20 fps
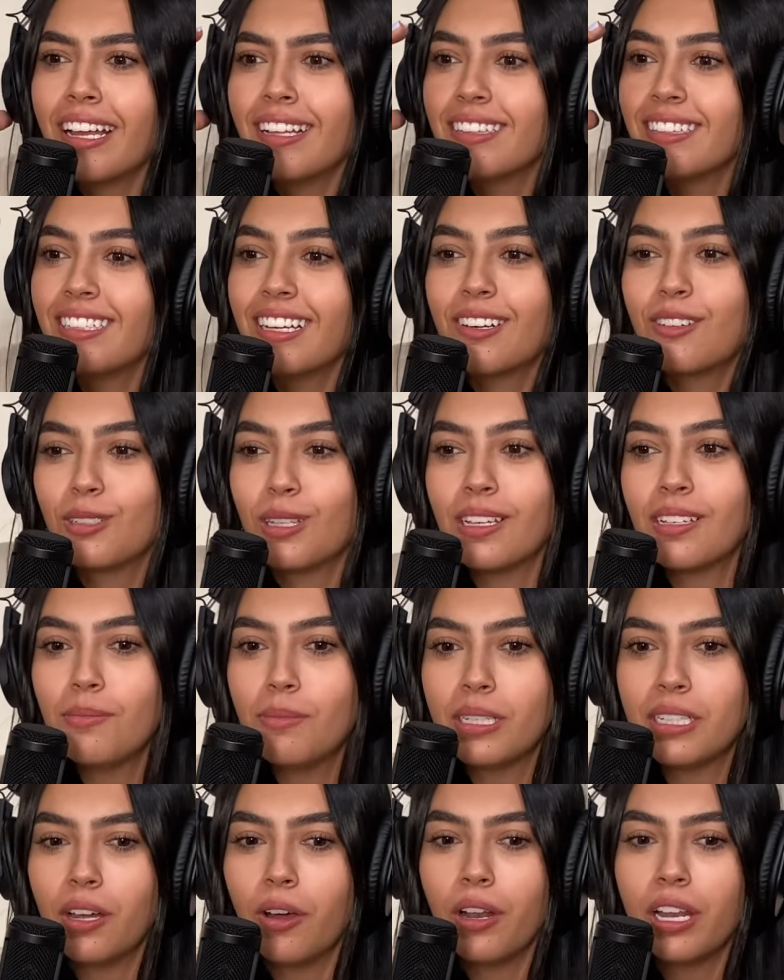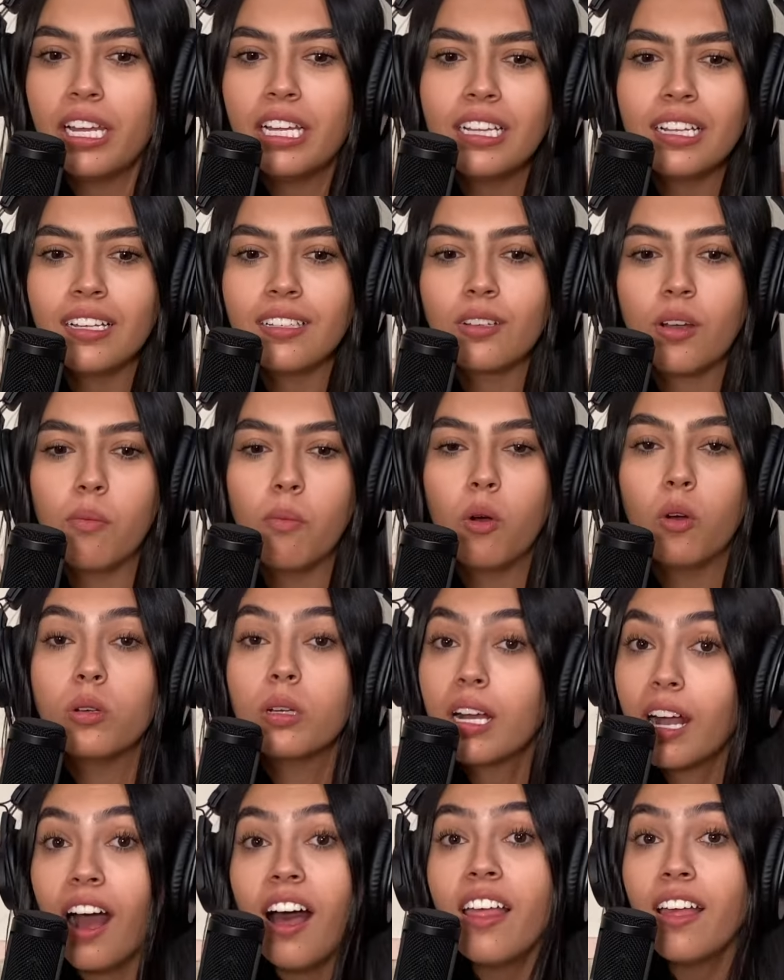de, cosas demasiado lindas, como
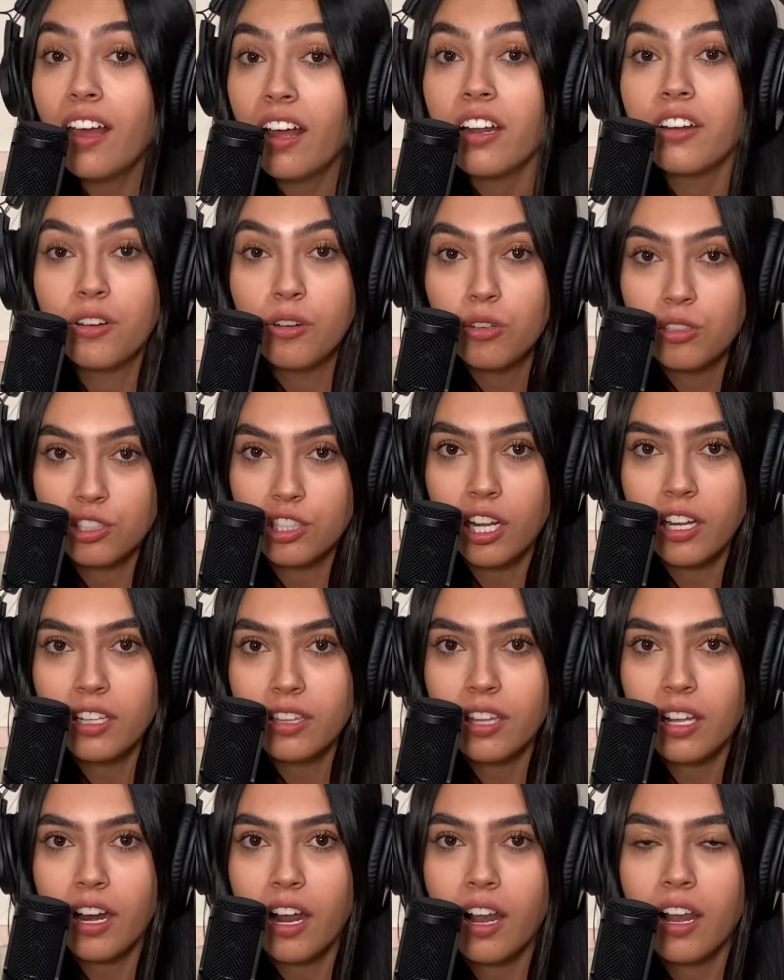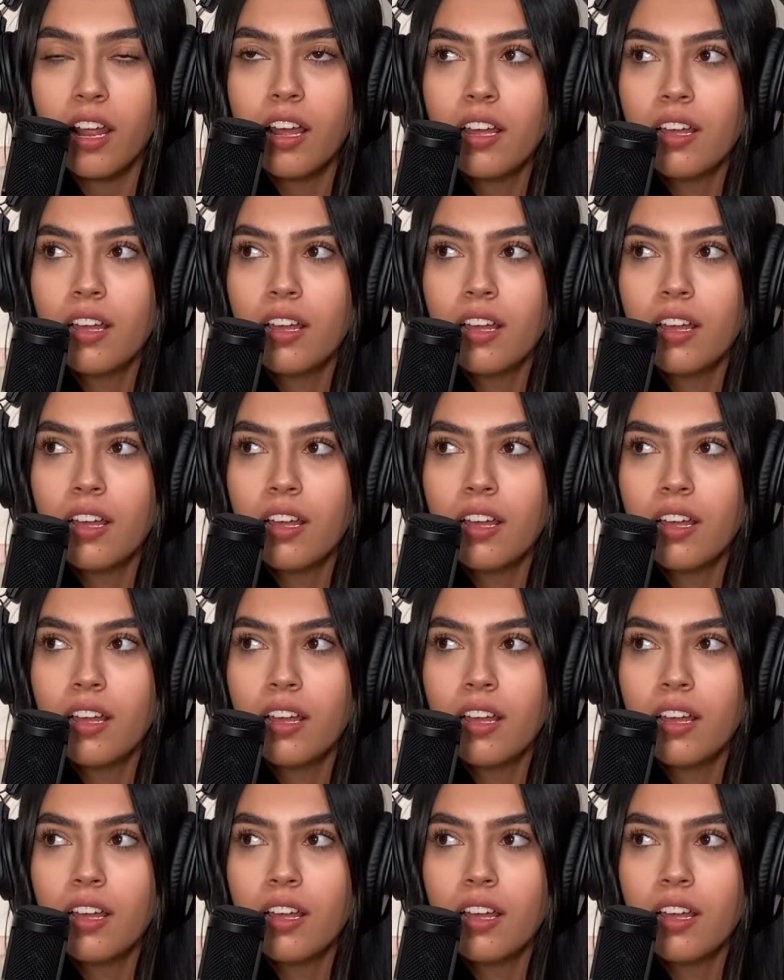cada noche, literal.